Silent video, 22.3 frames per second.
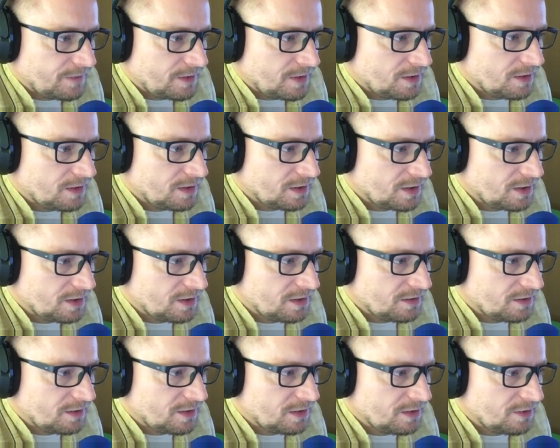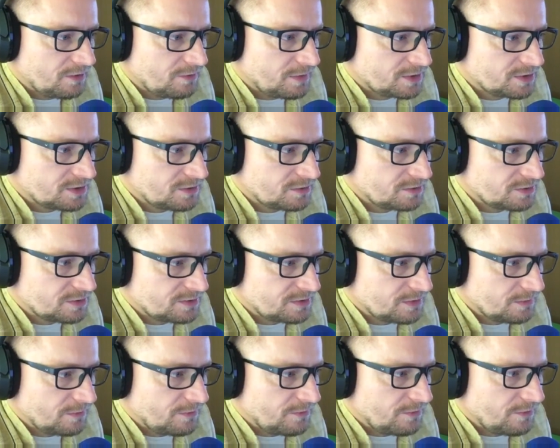Kiedy, kiedy, kiedy zobaczę to, że
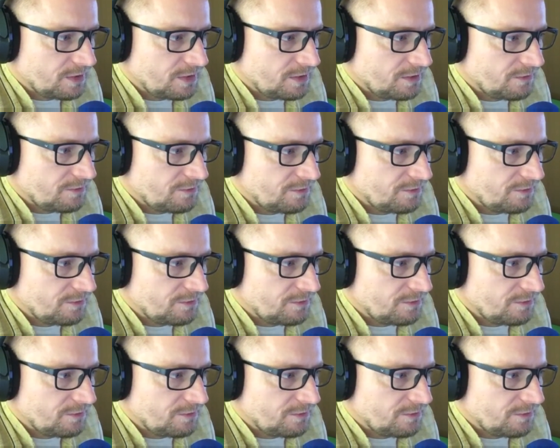jestem Twoja,